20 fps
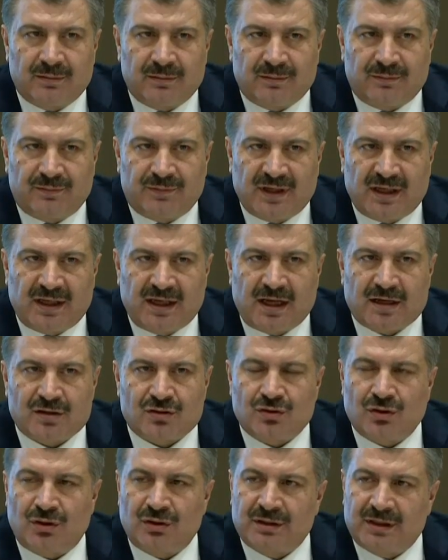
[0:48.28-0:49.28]

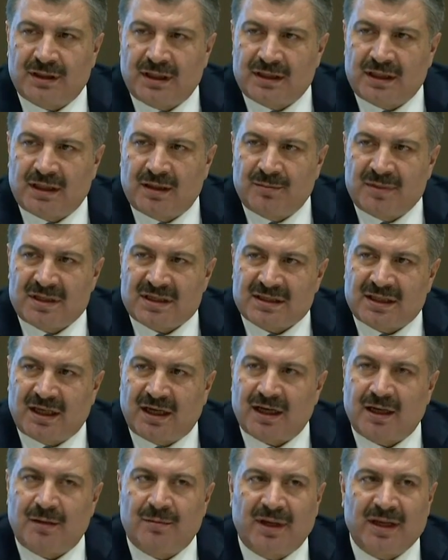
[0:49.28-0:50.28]
filyasyon dediğimiz
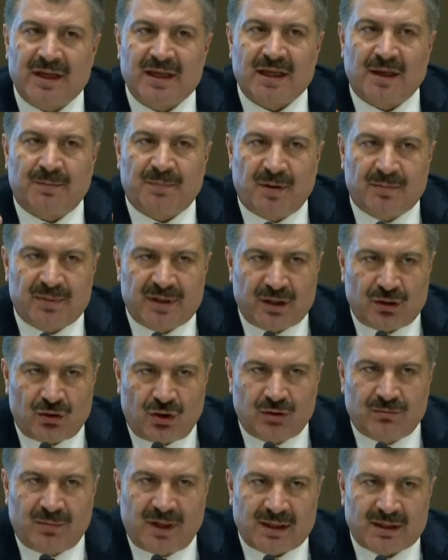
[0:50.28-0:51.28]
taramayı yapabilir
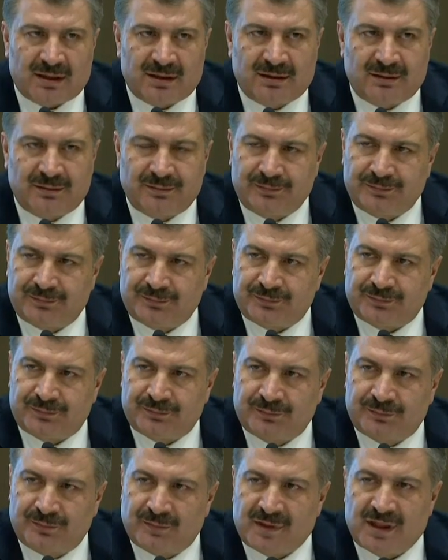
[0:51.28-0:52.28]
olmak,
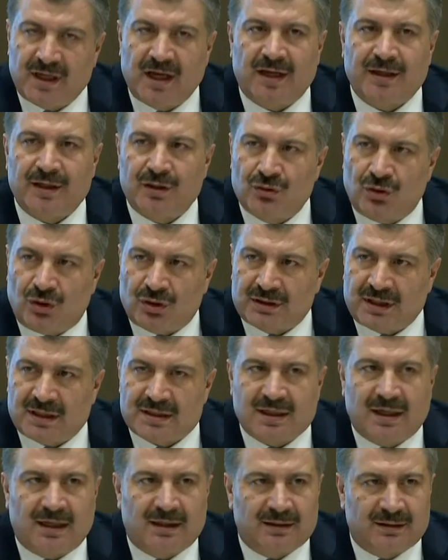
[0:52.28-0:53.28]
yani
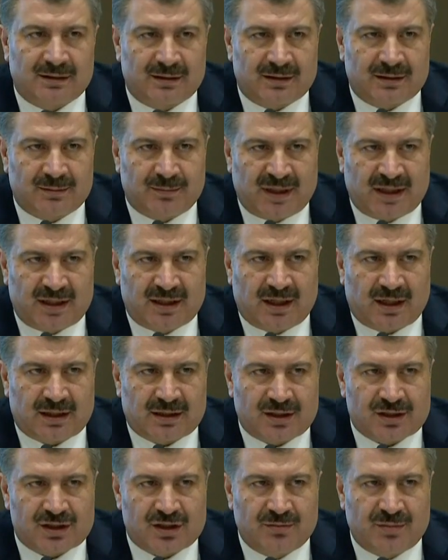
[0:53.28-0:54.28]
noktasal bir
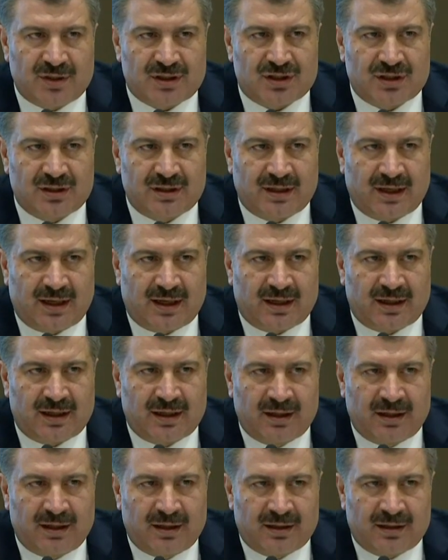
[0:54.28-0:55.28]
yaklaşım içinde
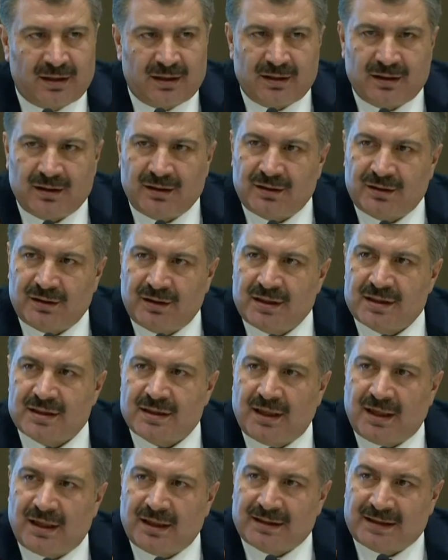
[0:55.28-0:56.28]

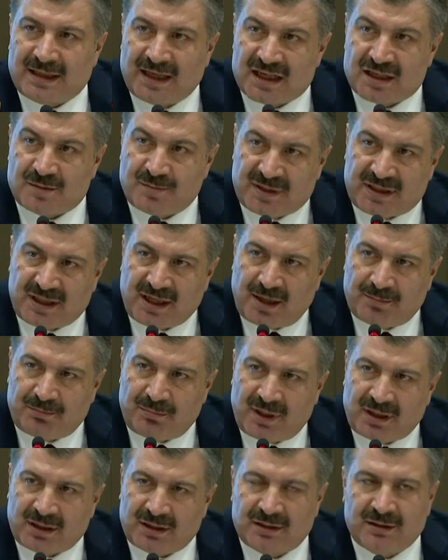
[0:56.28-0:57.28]
hızla tespiti
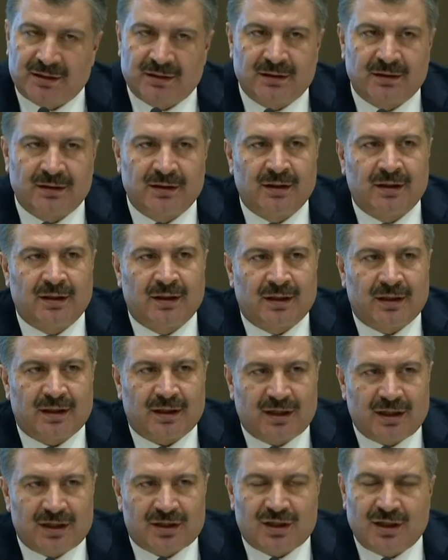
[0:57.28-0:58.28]
yapmak.
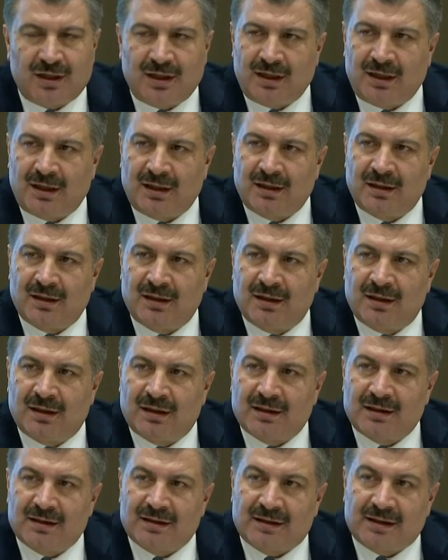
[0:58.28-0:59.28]
İki,
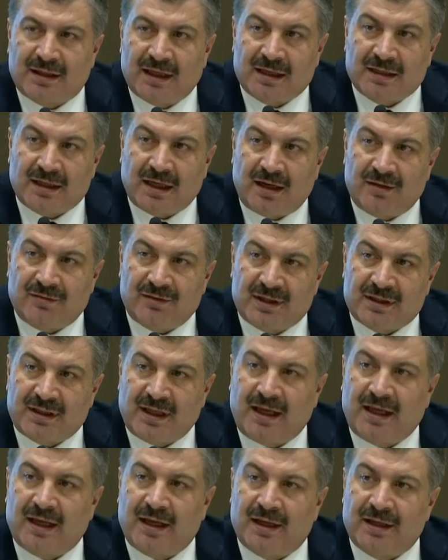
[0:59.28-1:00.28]

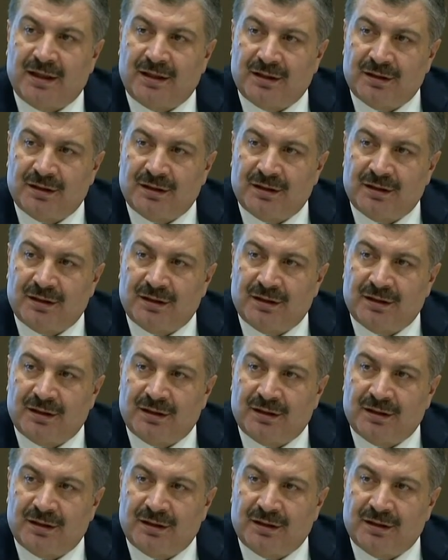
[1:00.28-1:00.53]
tedavide